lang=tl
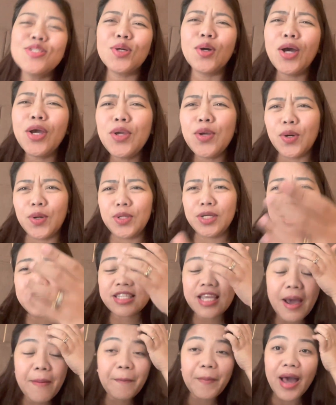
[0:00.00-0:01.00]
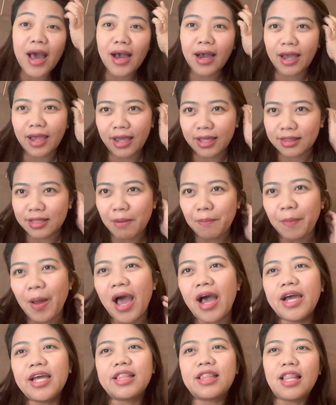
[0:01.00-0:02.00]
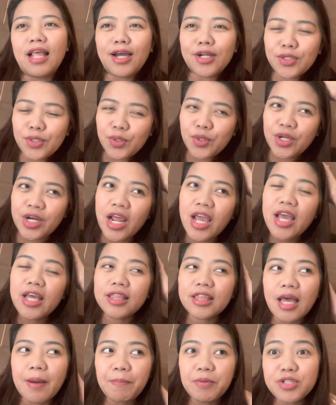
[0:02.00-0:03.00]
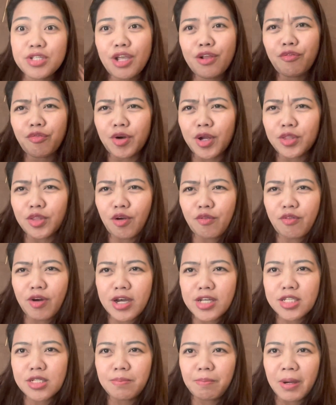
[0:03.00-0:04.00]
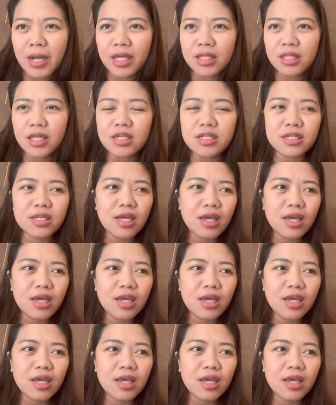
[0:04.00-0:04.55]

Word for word: so, ayun, kasi ang pangit. Ang pangit lang nun. Tapos, in front of us pa. Tapos,